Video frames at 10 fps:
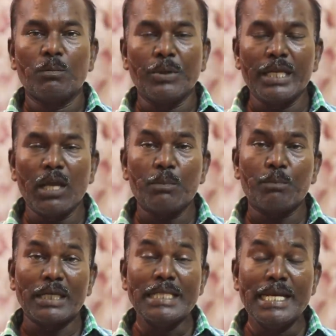
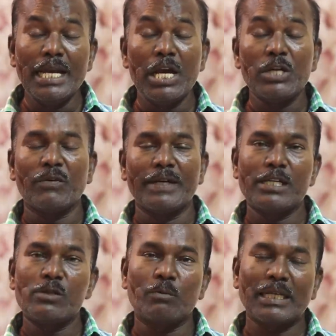இப்படியாய் பதினேழு
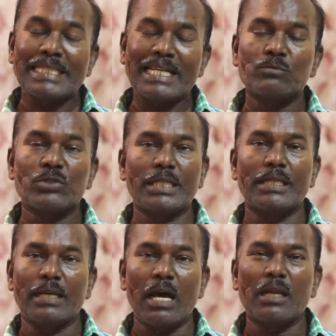வருடம் மந்திரம்
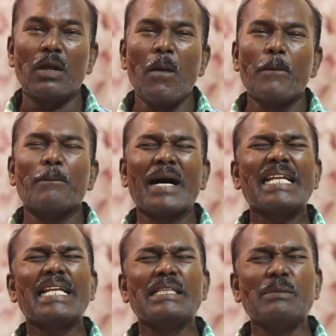செய்த நான்
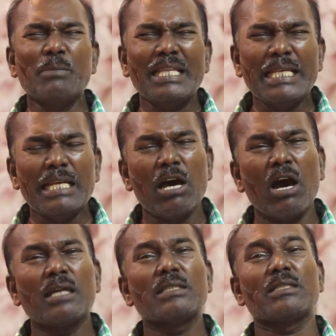மன நிம்மதி
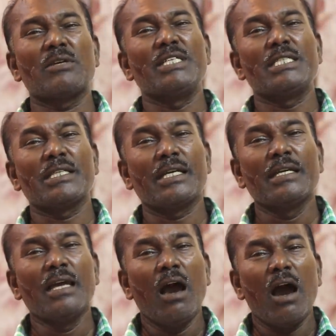இல்லாத தவிச்சேன்